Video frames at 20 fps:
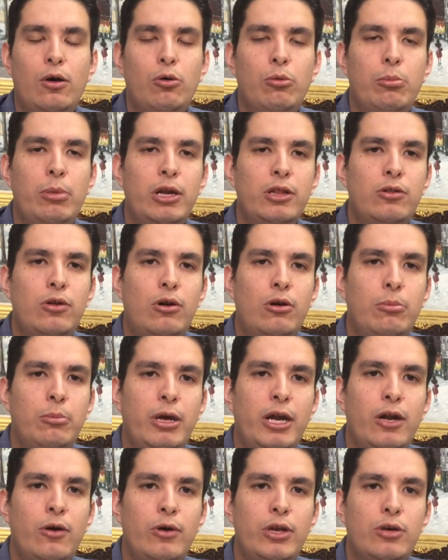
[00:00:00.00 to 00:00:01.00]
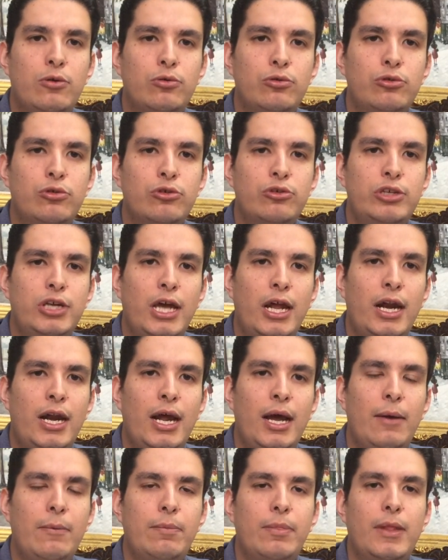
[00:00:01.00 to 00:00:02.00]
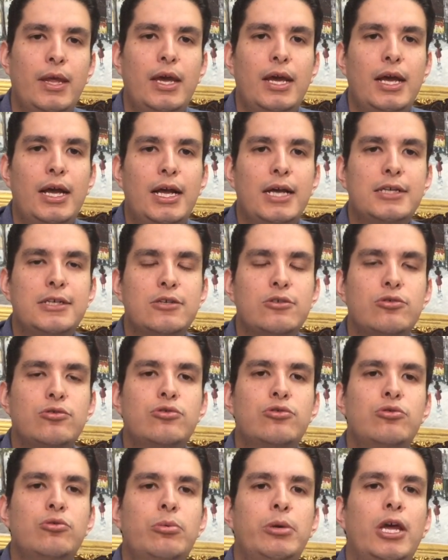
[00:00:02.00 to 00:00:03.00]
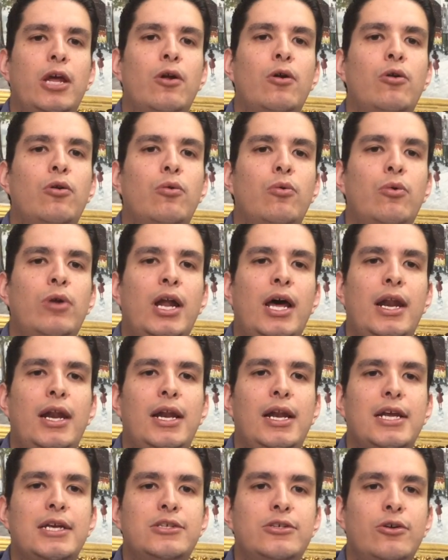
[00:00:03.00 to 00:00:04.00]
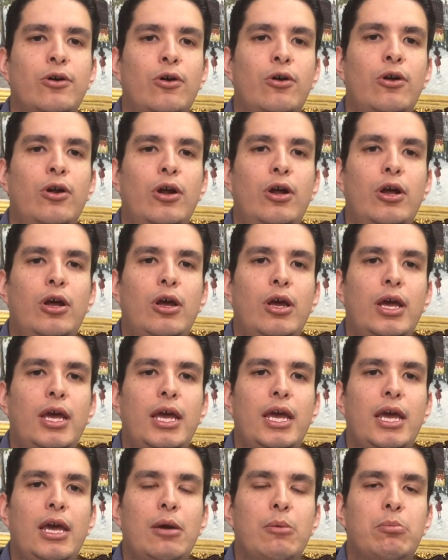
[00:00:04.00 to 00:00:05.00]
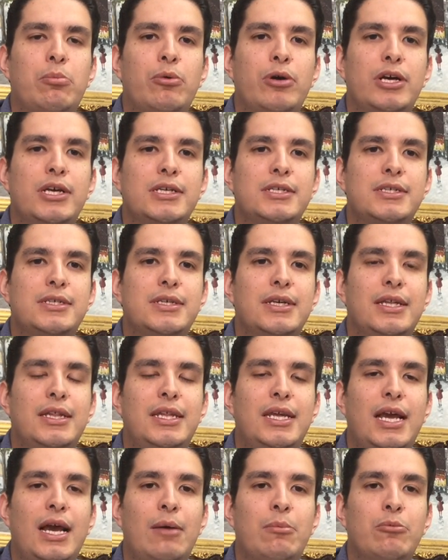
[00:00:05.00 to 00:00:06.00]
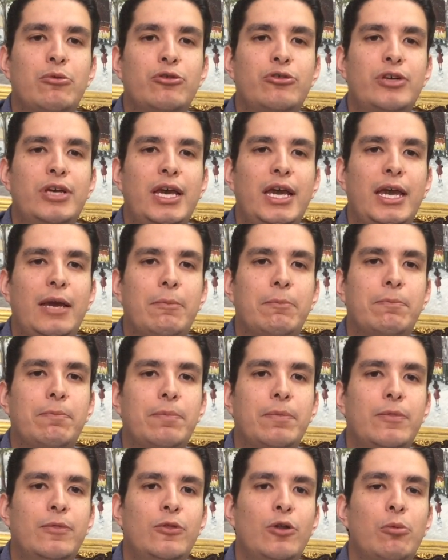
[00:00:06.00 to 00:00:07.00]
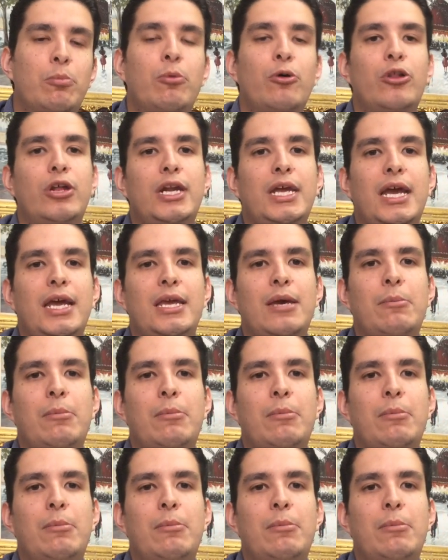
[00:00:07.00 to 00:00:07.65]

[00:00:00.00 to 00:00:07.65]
Humberto Romero y Justo Sierra Casasús tuvieron una relación, eh, pues eh, digamos que no podría